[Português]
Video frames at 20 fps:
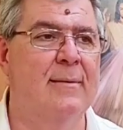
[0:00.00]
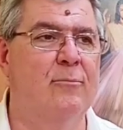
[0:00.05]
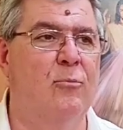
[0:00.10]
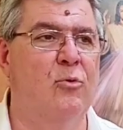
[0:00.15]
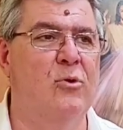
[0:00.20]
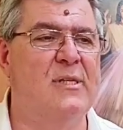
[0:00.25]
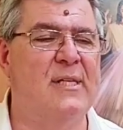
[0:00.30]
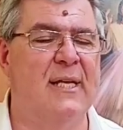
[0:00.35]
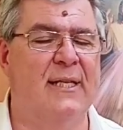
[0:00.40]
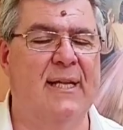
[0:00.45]

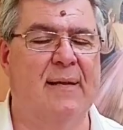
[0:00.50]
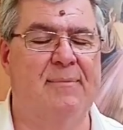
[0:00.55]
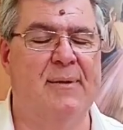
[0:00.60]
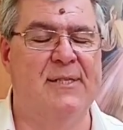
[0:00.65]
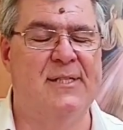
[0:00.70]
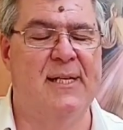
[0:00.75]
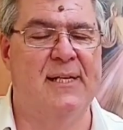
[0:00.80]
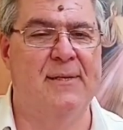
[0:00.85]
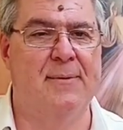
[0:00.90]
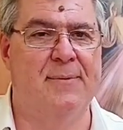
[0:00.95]
busca da
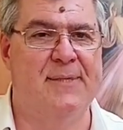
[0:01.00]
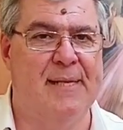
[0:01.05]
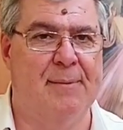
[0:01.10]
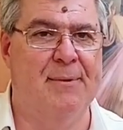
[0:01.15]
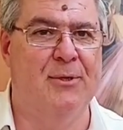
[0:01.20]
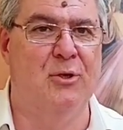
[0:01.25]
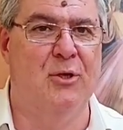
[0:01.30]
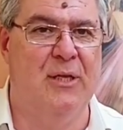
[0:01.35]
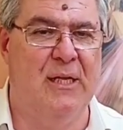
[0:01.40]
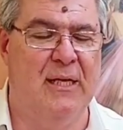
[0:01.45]

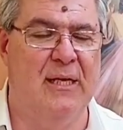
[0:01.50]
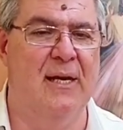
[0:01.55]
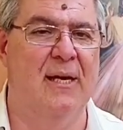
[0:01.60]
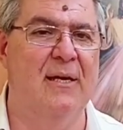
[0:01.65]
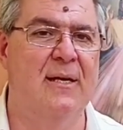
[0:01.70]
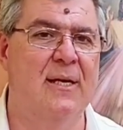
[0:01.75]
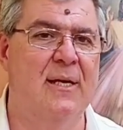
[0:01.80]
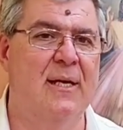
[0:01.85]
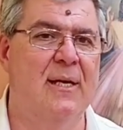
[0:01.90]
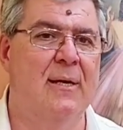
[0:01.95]

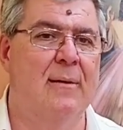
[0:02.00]
sabedoria,